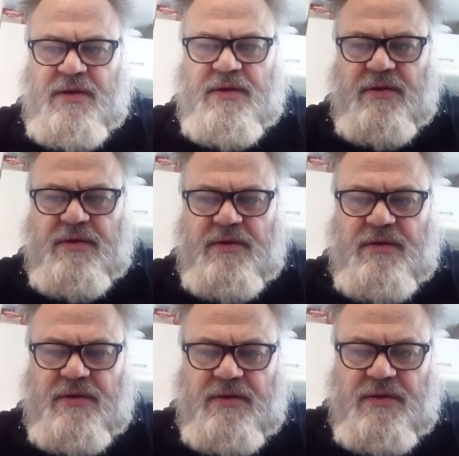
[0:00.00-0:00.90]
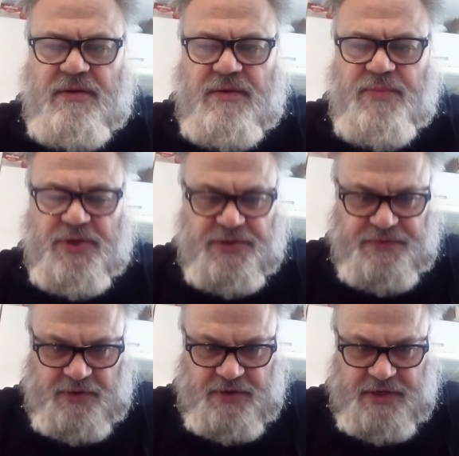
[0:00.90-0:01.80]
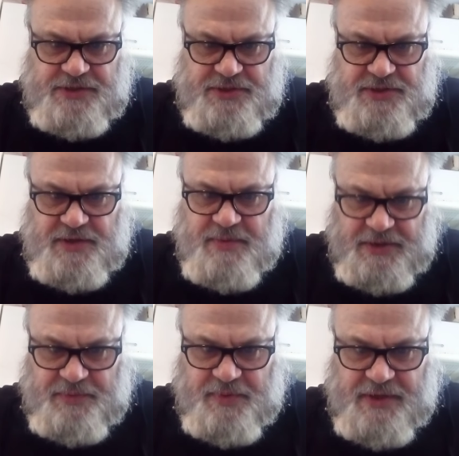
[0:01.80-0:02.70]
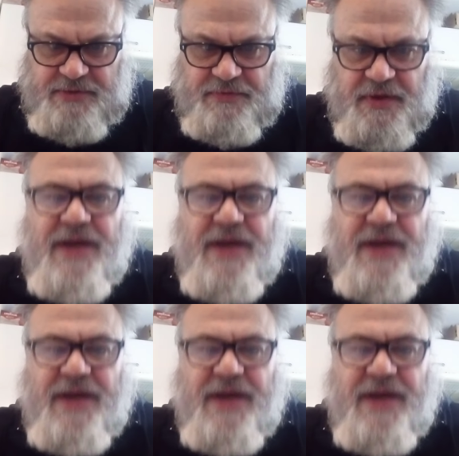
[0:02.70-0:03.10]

yy, proszę wykonać, jeżeli nie macie Państwo,